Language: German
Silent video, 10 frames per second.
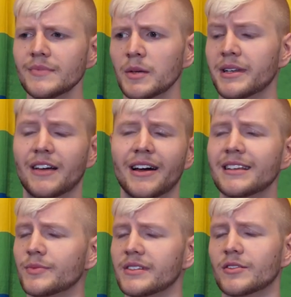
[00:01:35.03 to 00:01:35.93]
Mittlerweile
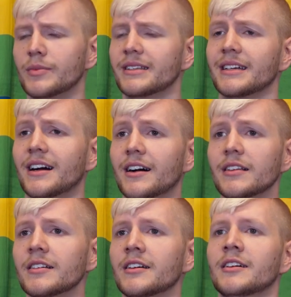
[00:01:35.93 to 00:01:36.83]
ist mir das komplett
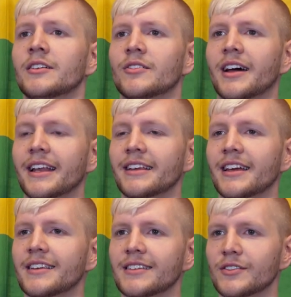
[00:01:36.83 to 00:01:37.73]
egal. Und eigentlich
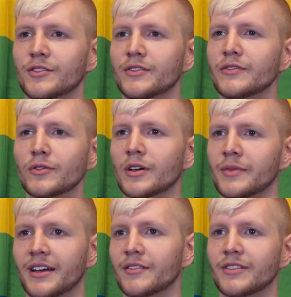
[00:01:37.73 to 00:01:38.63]
hätte ich da schon viel früher
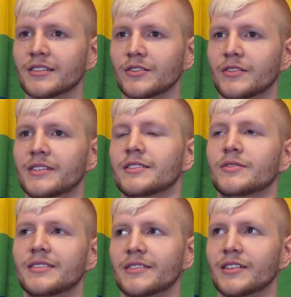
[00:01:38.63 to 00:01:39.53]
mit anfangen sollen, weil es
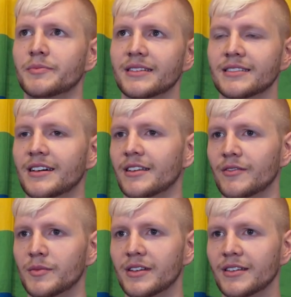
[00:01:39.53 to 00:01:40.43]
fühlt sich einfach besser an,
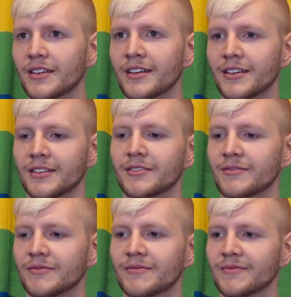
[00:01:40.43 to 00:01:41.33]
wenn man
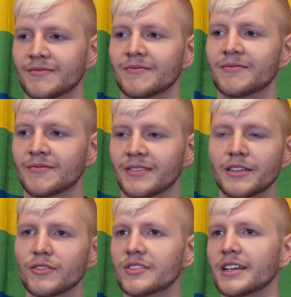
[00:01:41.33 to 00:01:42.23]

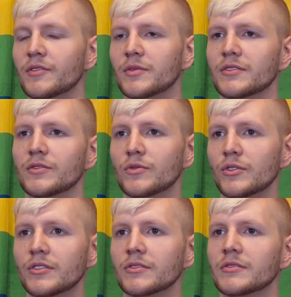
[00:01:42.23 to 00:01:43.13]
nicht versteckt, wie man sich
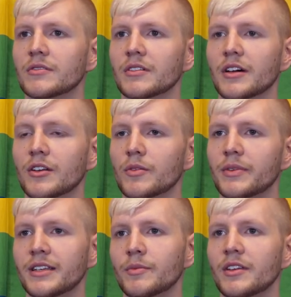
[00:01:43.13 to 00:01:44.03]
fühlt. Gerade auch
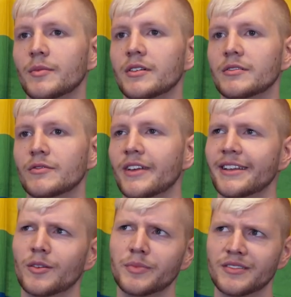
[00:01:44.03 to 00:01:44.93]
bei dem Thema.
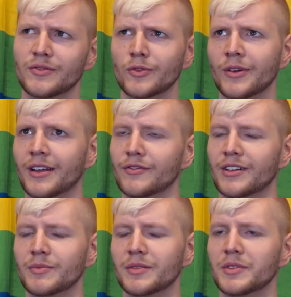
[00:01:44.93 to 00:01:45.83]
Vielleicht auch ein bisschen früher
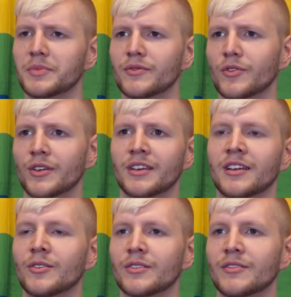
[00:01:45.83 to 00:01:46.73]
anfangen mit mich bei Freunden
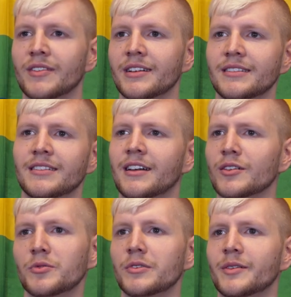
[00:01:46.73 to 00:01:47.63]
outen, weil die sind alle
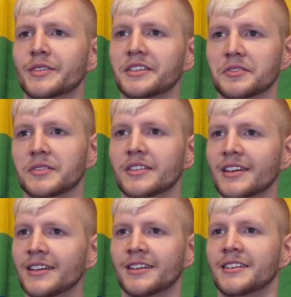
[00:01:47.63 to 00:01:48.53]
cool damit und
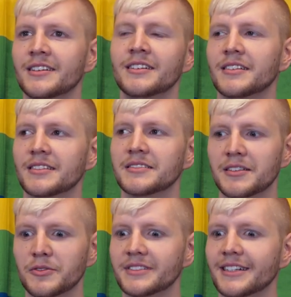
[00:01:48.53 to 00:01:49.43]
es
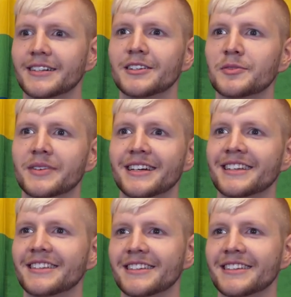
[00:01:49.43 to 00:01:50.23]
sind lustigere Gespräche